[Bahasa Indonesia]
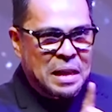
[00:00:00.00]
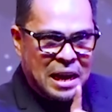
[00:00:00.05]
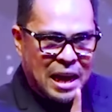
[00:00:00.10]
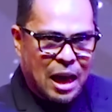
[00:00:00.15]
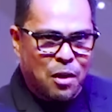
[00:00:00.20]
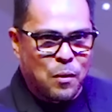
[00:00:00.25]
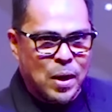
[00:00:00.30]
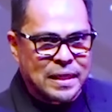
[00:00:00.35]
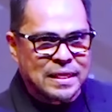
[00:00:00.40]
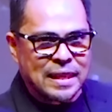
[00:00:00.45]

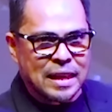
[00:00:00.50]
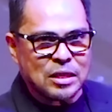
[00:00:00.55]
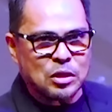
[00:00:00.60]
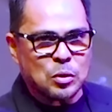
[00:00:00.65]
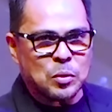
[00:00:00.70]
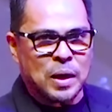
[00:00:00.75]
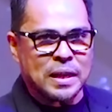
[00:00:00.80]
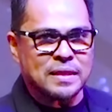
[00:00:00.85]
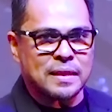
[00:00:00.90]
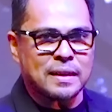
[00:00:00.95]
Lawatan
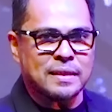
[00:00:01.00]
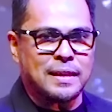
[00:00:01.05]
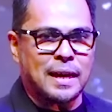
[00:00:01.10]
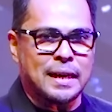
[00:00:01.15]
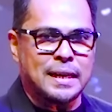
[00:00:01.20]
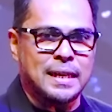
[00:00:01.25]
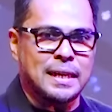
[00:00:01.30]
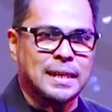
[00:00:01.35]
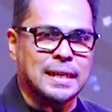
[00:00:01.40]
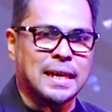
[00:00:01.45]
Tuhan
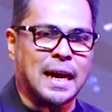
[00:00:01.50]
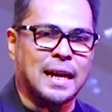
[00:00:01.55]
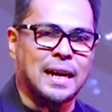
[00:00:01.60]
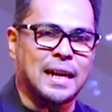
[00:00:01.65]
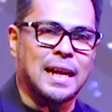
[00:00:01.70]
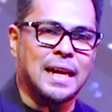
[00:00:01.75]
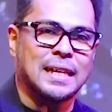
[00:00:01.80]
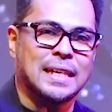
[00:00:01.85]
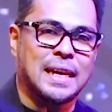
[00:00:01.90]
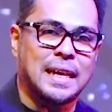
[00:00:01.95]
terjadi
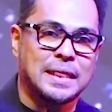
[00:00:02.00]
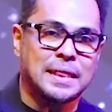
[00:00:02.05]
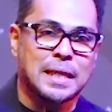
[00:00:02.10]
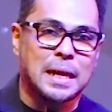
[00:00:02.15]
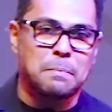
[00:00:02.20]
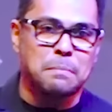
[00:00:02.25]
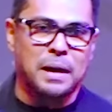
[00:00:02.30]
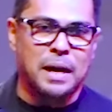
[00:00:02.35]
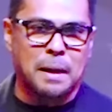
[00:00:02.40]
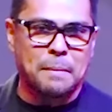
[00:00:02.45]
karena
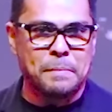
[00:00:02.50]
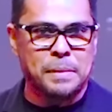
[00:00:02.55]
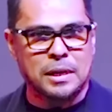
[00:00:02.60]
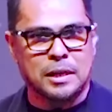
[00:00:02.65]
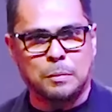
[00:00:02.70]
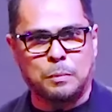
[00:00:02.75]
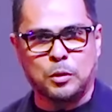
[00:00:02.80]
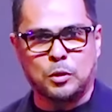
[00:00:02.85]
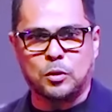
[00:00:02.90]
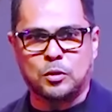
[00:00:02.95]
kita mengambil
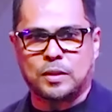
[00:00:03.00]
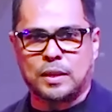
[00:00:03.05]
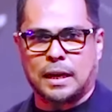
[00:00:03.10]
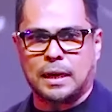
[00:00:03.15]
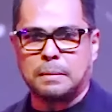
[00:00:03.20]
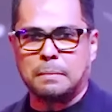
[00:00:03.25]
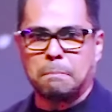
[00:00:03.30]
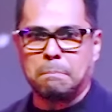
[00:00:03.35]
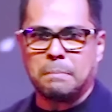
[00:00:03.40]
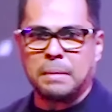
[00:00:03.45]

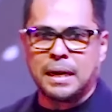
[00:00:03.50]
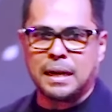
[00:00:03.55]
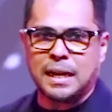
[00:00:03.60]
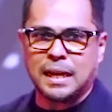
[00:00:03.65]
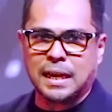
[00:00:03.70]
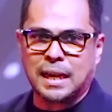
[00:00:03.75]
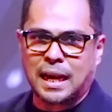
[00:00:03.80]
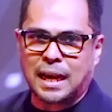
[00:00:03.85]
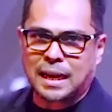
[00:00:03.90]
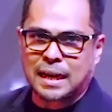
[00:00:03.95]
keputusan
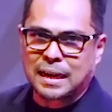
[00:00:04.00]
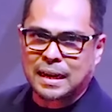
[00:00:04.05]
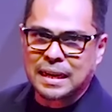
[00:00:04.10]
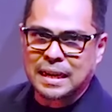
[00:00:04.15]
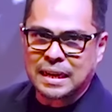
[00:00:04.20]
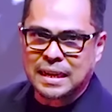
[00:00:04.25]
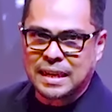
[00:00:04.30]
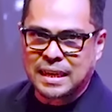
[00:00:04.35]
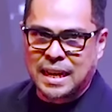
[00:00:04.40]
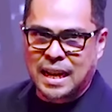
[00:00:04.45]
mendengar
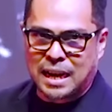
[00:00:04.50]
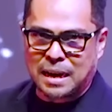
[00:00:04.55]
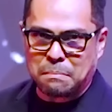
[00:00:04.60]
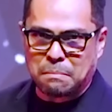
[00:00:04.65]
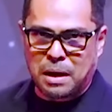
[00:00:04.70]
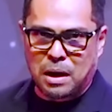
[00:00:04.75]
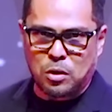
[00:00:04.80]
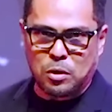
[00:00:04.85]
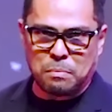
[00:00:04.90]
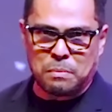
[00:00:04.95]
dan
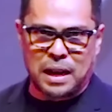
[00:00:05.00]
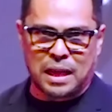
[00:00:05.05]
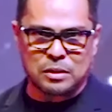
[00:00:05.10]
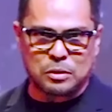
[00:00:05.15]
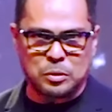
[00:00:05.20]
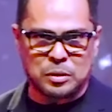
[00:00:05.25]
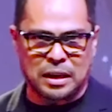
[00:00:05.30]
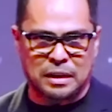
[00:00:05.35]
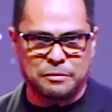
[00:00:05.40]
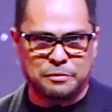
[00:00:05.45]
mau
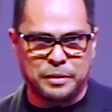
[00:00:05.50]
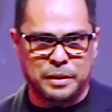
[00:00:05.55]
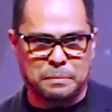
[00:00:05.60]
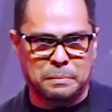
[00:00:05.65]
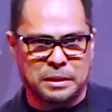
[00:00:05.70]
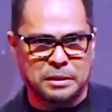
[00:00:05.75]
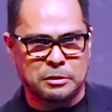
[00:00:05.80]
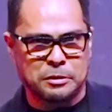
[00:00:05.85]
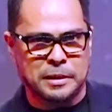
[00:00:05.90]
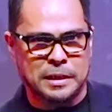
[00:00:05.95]
melakukan
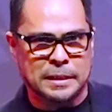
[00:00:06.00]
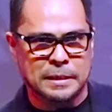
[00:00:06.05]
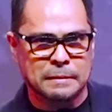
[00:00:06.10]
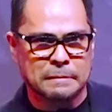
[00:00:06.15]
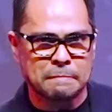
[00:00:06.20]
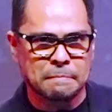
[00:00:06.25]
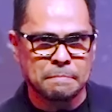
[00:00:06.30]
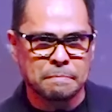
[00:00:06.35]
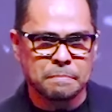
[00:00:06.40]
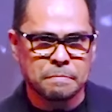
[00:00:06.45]
firman Tuhan.
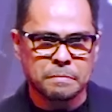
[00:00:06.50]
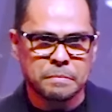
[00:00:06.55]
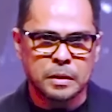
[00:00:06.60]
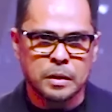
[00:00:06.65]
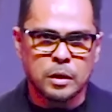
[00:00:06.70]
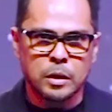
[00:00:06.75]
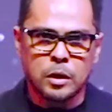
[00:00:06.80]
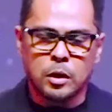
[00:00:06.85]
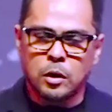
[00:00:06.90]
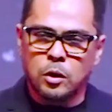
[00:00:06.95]

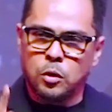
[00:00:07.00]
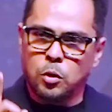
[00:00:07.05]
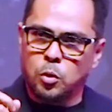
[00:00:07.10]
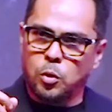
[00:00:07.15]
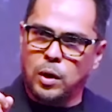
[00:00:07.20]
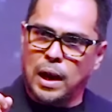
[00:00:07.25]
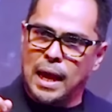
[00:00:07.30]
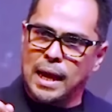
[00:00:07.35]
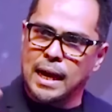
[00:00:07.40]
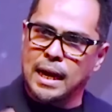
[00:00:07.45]

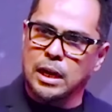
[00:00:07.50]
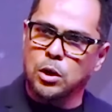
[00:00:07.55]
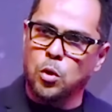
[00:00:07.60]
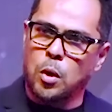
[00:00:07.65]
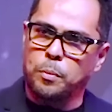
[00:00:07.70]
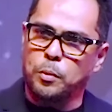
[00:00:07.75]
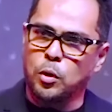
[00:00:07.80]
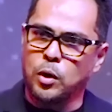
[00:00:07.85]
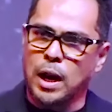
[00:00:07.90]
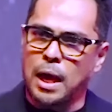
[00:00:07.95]
Ulangan
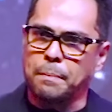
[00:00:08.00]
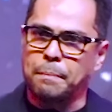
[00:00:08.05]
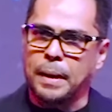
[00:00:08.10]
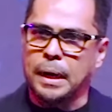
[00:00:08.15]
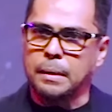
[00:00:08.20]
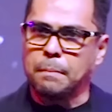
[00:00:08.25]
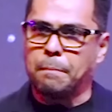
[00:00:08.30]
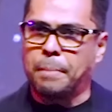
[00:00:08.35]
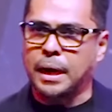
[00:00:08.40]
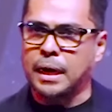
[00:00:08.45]

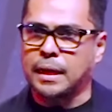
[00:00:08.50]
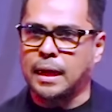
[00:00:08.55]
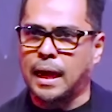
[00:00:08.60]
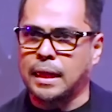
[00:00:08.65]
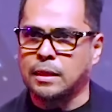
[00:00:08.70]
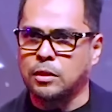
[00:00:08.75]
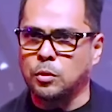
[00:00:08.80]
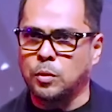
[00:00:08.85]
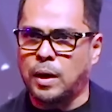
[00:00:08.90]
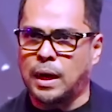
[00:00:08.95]
28,
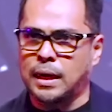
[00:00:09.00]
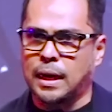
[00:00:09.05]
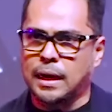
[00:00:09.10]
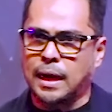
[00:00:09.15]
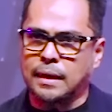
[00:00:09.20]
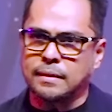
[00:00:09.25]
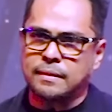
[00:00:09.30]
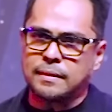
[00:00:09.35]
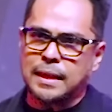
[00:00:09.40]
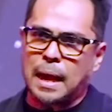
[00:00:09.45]
berkat Tuhan
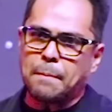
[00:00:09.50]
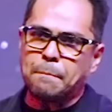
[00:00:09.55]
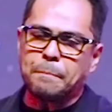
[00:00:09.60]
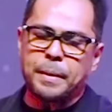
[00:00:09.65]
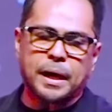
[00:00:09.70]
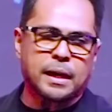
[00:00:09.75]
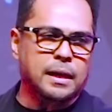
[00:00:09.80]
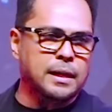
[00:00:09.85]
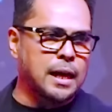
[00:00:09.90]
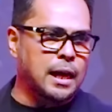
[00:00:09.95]
akan
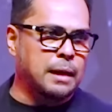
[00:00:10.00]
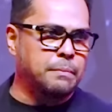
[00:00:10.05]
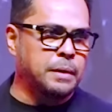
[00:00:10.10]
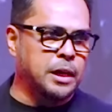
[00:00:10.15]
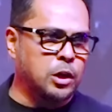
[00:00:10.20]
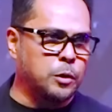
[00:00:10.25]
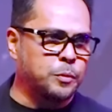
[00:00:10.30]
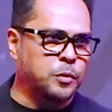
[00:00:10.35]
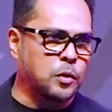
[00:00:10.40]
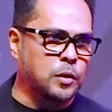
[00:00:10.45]
sampai ke dalam
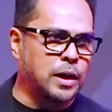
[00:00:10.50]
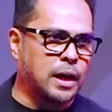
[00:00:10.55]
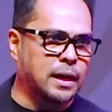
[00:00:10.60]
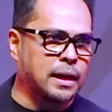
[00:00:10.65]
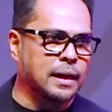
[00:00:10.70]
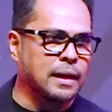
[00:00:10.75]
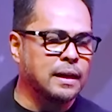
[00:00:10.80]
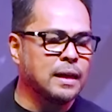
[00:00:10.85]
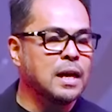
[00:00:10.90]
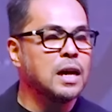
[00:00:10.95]
hidup
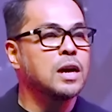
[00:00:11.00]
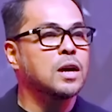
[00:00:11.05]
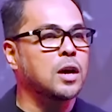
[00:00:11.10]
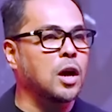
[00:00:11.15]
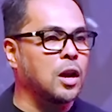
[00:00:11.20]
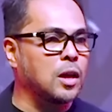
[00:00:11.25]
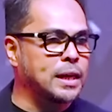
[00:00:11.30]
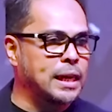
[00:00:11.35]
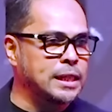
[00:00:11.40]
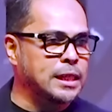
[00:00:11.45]
saudara
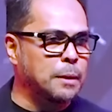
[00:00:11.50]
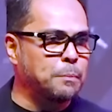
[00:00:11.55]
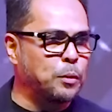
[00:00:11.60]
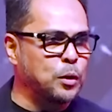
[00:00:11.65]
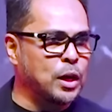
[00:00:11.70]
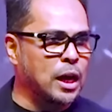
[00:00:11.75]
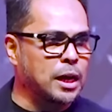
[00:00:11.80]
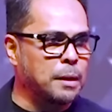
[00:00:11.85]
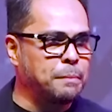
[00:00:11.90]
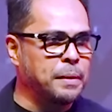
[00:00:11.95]
kalau kita
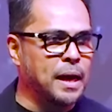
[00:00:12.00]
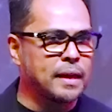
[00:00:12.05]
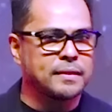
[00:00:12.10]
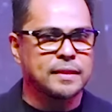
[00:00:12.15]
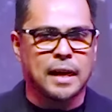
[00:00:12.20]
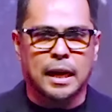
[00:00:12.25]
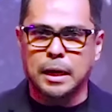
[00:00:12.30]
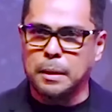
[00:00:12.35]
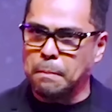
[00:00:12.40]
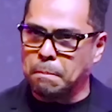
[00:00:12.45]
punya
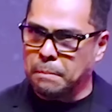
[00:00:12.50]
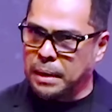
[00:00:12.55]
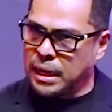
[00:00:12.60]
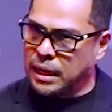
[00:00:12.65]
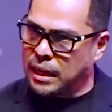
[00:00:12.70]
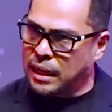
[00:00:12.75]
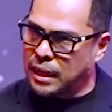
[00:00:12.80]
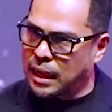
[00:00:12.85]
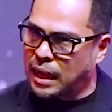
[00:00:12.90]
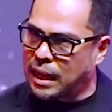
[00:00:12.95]
kebiasaan
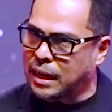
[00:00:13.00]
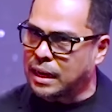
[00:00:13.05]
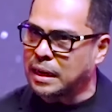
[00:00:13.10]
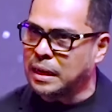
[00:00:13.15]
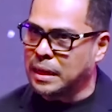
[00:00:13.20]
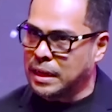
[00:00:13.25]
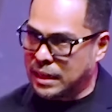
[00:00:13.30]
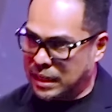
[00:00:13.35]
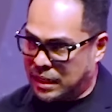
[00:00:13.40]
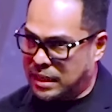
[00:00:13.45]
mendengar
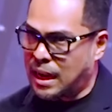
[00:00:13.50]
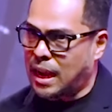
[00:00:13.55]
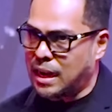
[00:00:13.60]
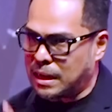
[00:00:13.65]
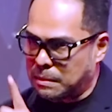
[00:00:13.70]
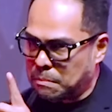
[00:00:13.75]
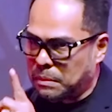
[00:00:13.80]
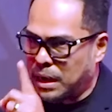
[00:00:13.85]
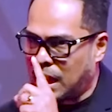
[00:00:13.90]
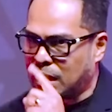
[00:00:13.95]

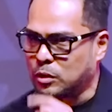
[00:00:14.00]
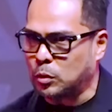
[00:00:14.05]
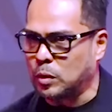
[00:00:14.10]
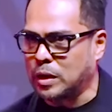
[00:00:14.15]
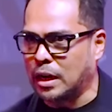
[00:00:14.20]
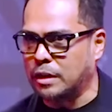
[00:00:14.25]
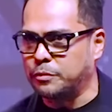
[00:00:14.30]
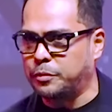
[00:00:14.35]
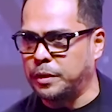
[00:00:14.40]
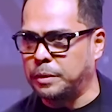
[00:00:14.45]
dan
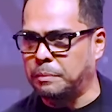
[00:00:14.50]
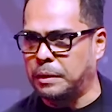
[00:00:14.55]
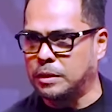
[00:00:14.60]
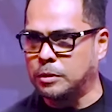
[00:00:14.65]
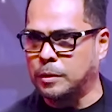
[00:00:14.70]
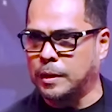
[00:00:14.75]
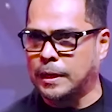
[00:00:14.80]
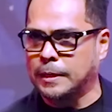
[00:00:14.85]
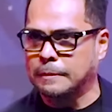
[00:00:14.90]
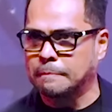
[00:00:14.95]
melakukan firman
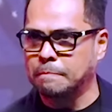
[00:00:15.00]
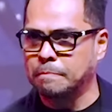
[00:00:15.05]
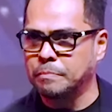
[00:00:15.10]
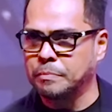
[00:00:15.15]
Tuhan.